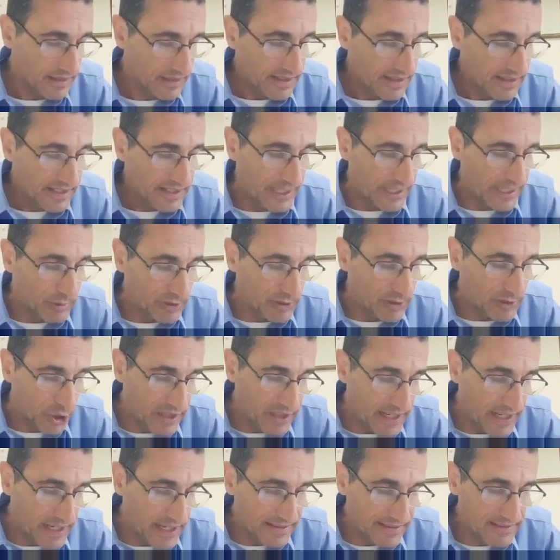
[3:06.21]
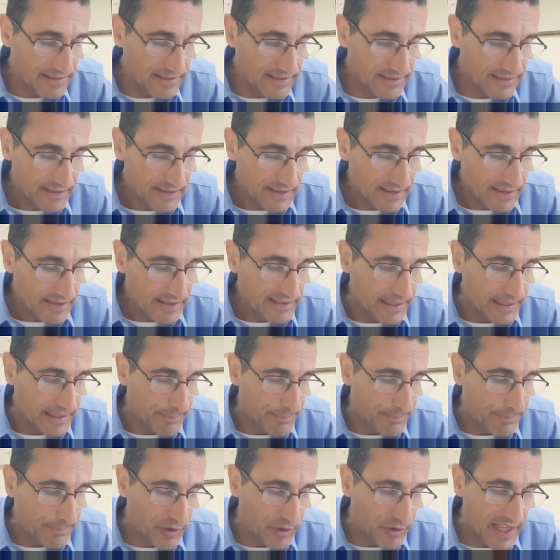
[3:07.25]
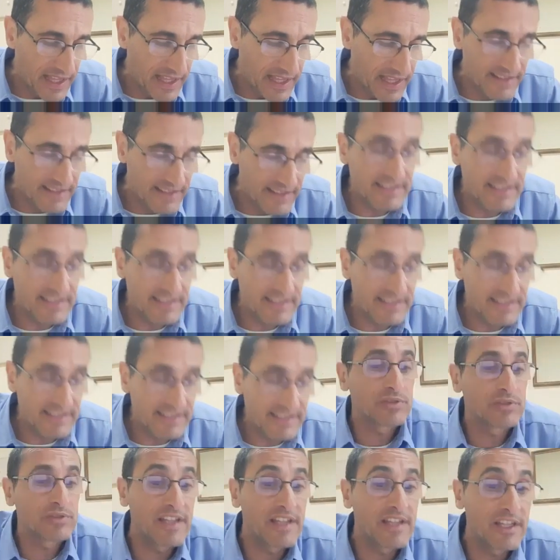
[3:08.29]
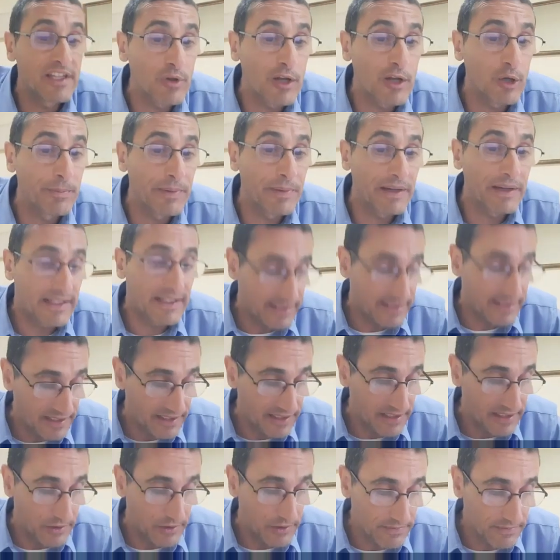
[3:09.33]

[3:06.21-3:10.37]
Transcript: En nuestros días se podría decir que está sucediendo algo parecido.